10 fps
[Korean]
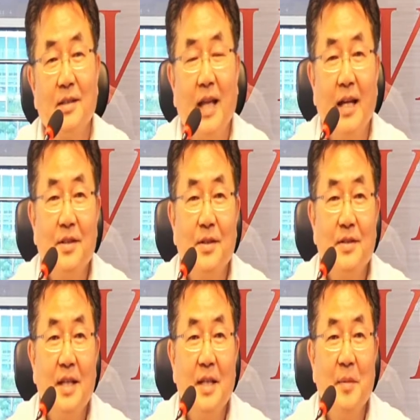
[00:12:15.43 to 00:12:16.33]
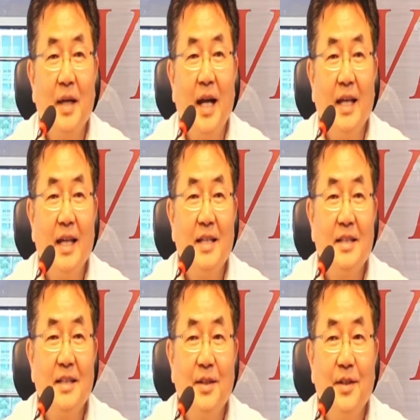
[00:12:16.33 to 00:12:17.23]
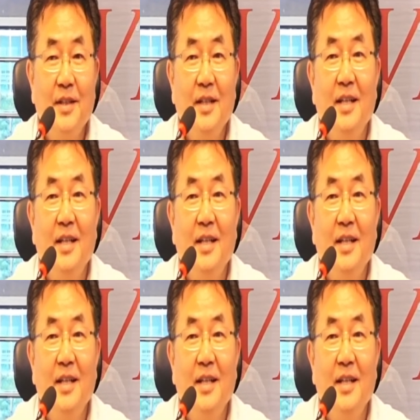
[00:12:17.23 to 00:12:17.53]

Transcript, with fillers: 다른 선생님이 강의하시는 거를